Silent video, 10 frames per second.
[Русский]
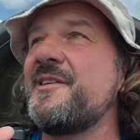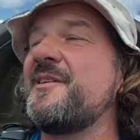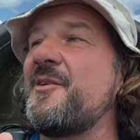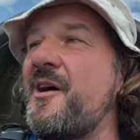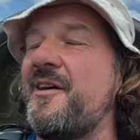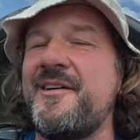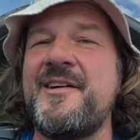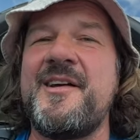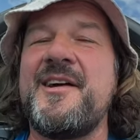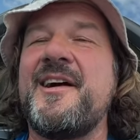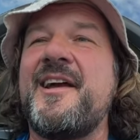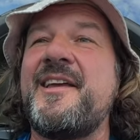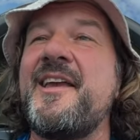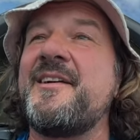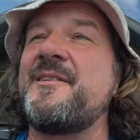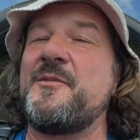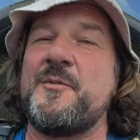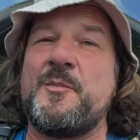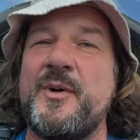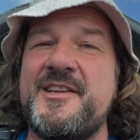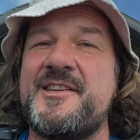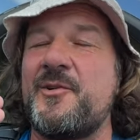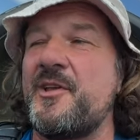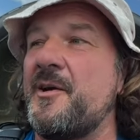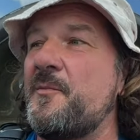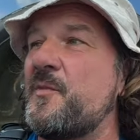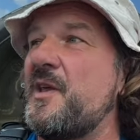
А! И полетел я.